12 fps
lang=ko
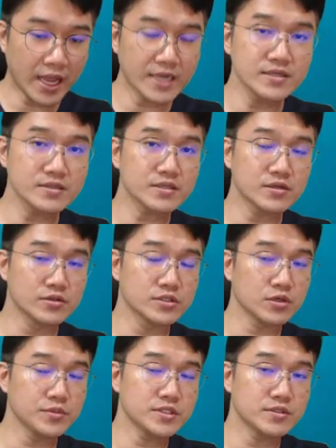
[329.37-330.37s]
하는 그런
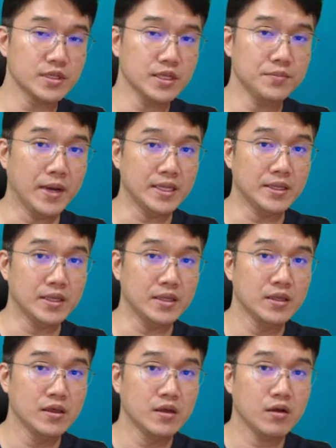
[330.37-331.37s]
서비스들이 많이
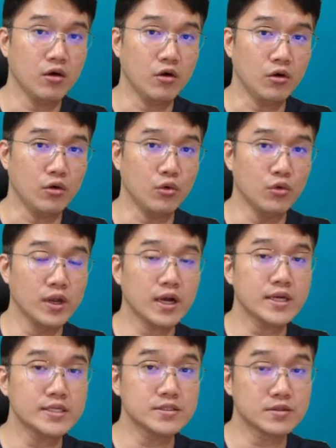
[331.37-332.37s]
어,
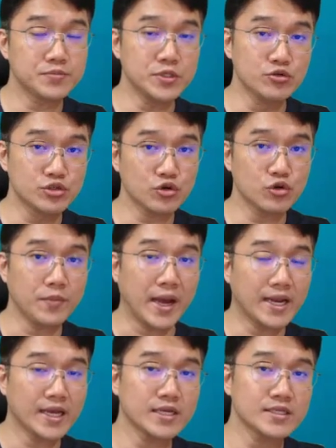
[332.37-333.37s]
올라가 비율적으로
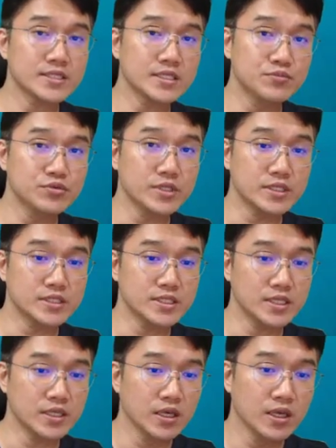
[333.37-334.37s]
많아질
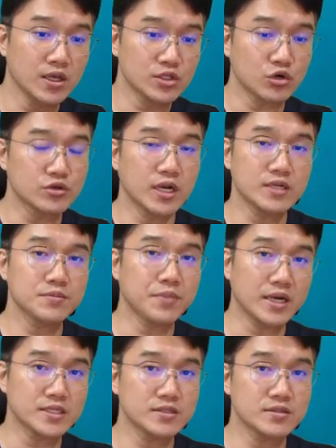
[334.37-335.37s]
뿐이지 접근하는
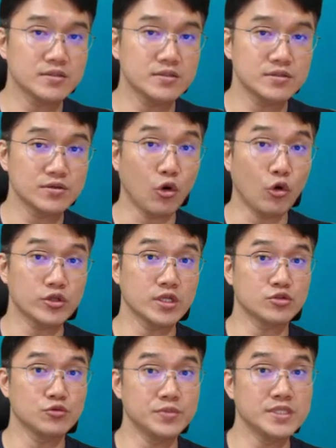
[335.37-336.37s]
방식들은 거의 다
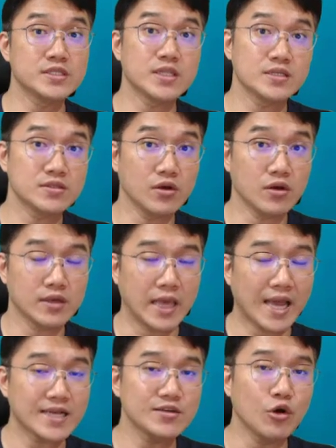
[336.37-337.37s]
좀 비슷했어요
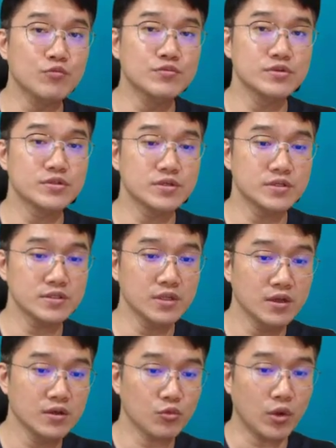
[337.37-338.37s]
하는 업무들은
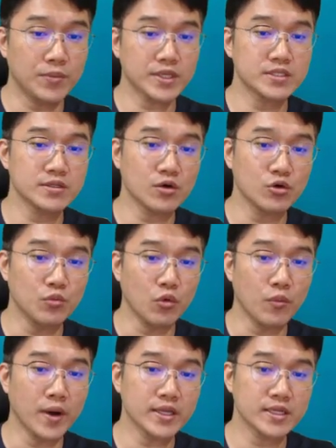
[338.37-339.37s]
웹패킹하고
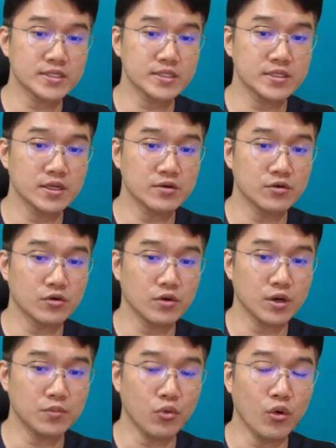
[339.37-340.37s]
모바일 해킹이라는
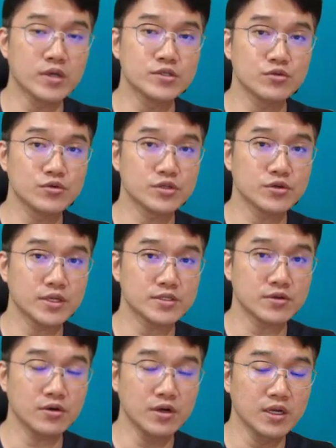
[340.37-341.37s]
것과 보안
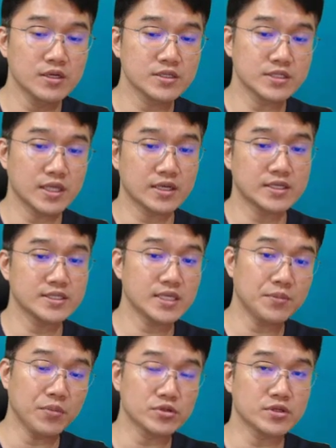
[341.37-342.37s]
솔루션에서 그렇게
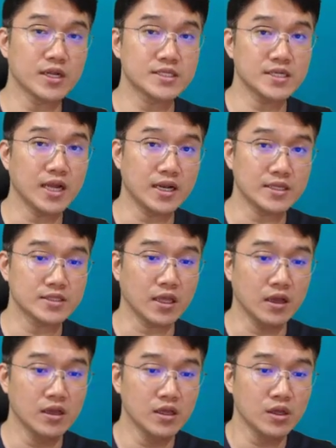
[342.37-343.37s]
크게 벗어나지는
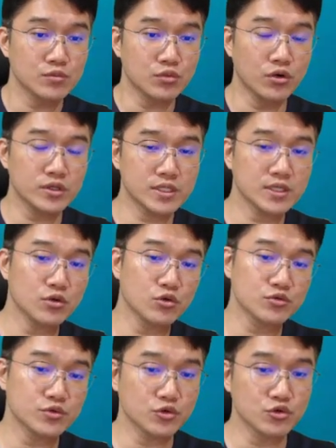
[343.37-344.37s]
않았다 물론 이제
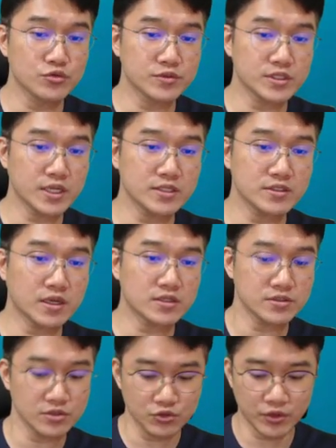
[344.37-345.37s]
요런 요즘 트렌드
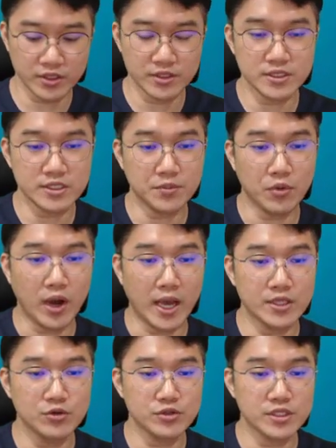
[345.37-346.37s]
같은 경우에는 이제 뭐
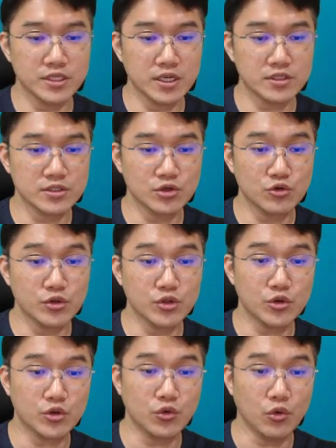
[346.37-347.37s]
IoT 같은 경우도
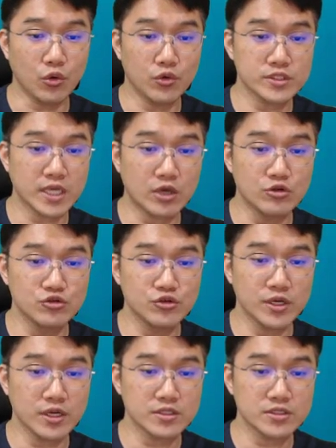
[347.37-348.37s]
있고
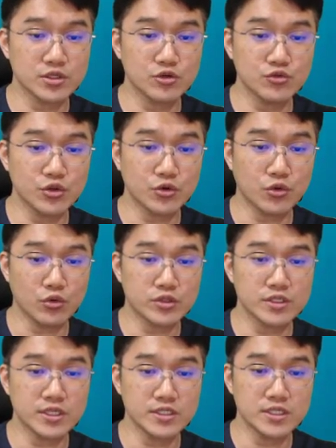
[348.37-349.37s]
자율주행 같은 경우도 있고
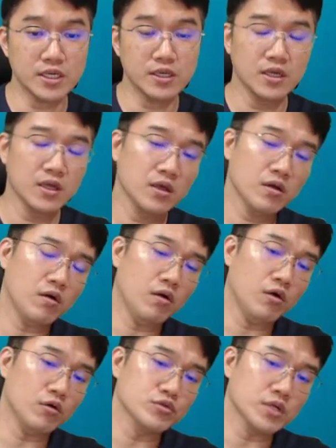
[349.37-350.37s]
특히 이제
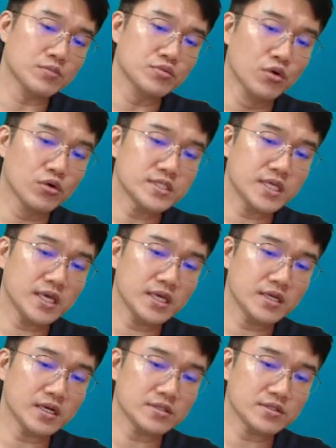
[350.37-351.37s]
어, 우리가
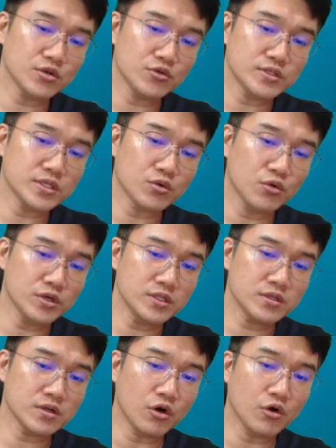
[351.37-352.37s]
블록체인 같은 경우는 이제
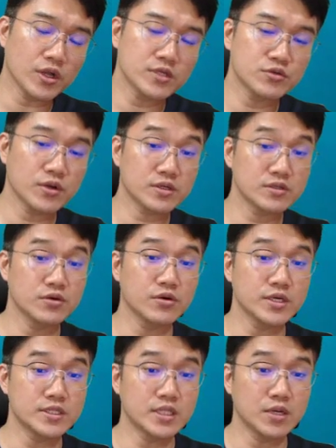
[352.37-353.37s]
코인 거래소나 그런
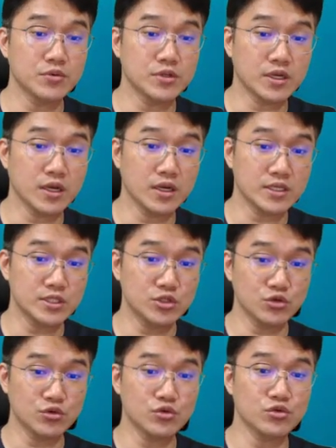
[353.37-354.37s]
거 있다 보니까
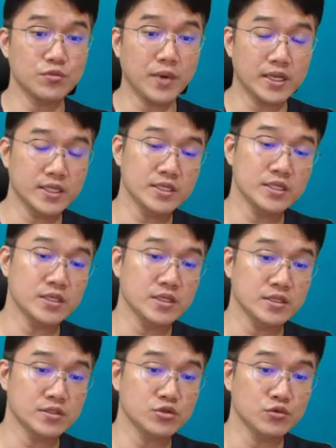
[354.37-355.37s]
이쪽으로도
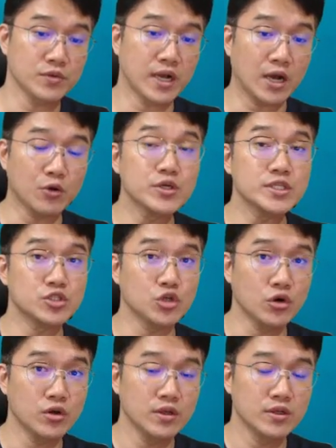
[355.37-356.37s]
많이 좀 가고
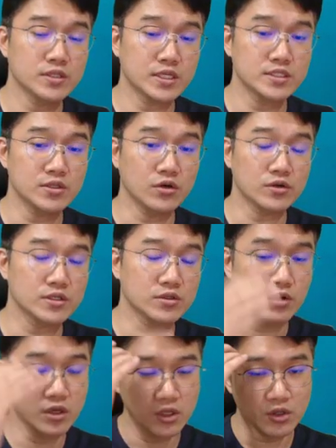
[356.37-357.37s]
있죠 사실이요.
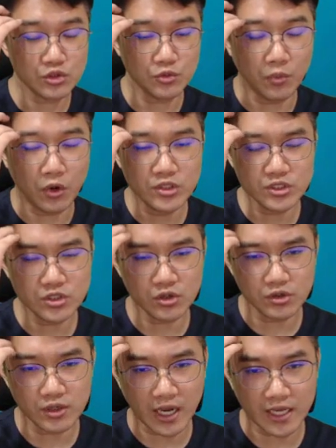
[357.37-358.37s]
그래서 좀
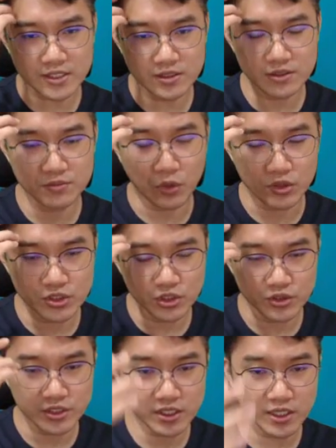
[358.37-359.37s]
먼저 가신,
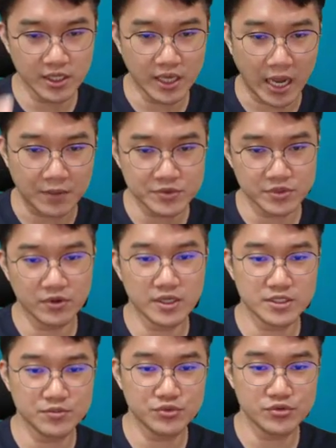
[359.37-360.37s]
먼저 이렇게
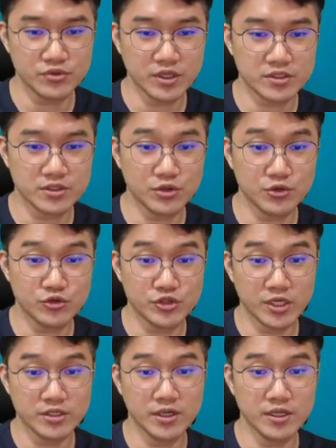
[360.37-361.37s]
앞서가신 분들 같은 경우는
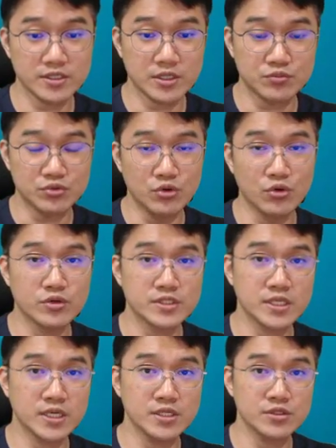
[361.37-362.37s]
최근에 이제
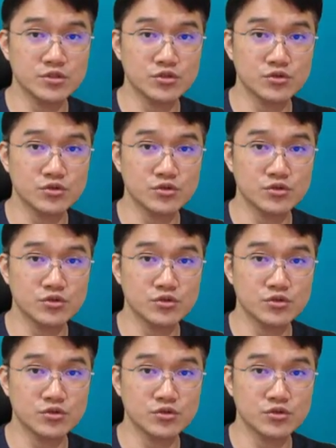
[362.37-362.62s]
블록체인